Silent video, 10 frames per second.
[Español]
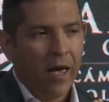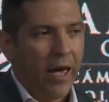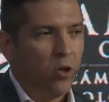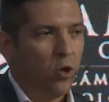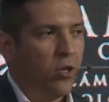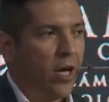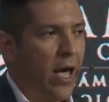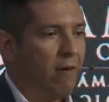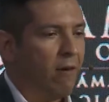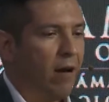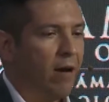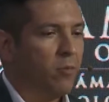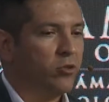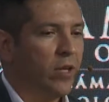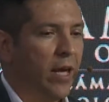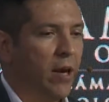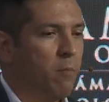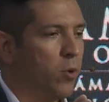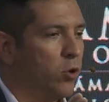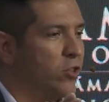en donde hablábamos de
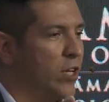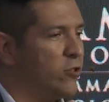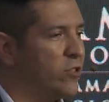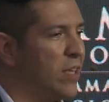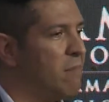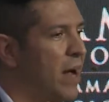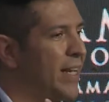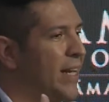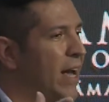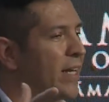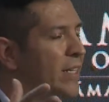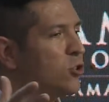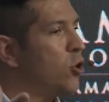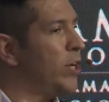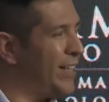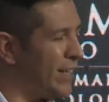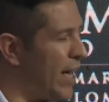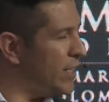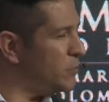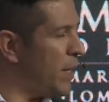procesos en maquinarias
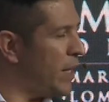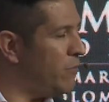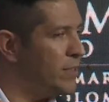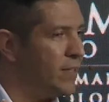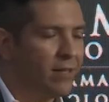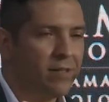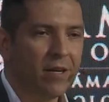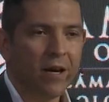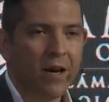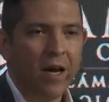conectadas para eficiencia,